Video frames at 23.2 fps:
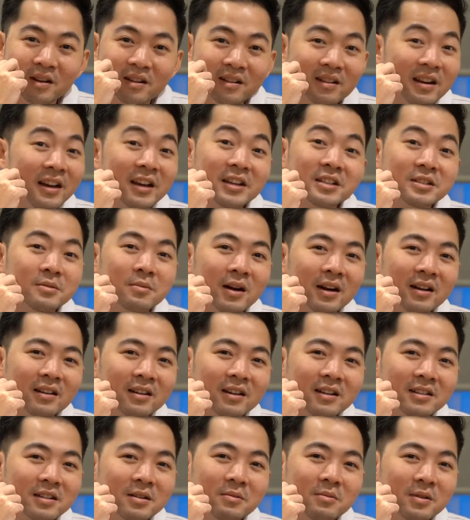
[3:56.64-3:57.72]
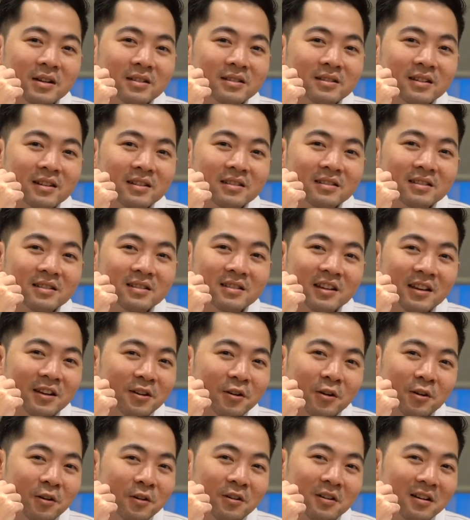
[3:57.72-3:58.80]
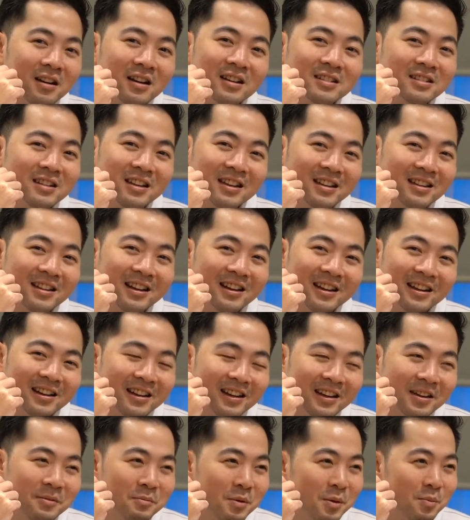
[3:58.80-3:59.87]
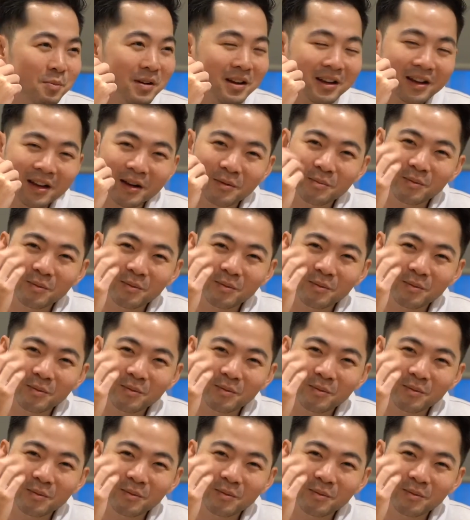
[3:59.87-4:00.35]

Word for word: nice banget gak sih Brewster, CEO kelas kita ini memberikan